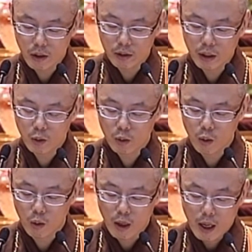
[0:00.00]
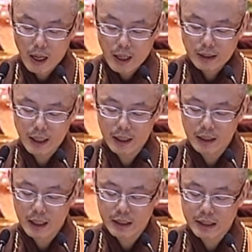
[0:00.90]
六偈颂，定
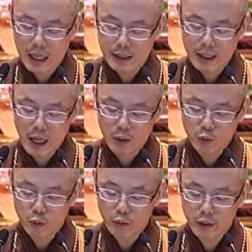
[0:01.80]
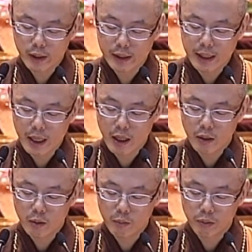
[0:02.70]
能长养诸世
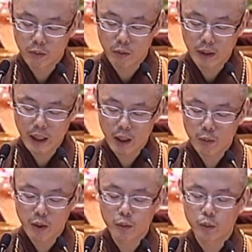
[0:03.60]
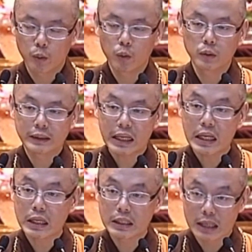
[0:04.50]
间，普利愿如
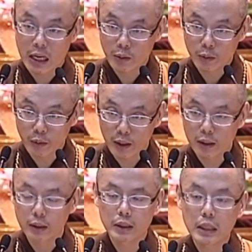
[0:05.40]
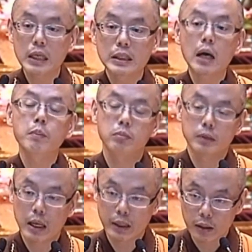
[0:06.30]
地藏尊。地藏菩
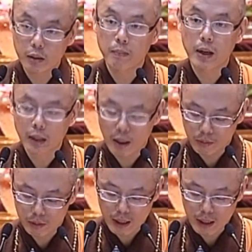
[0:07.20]
萨也是八大菩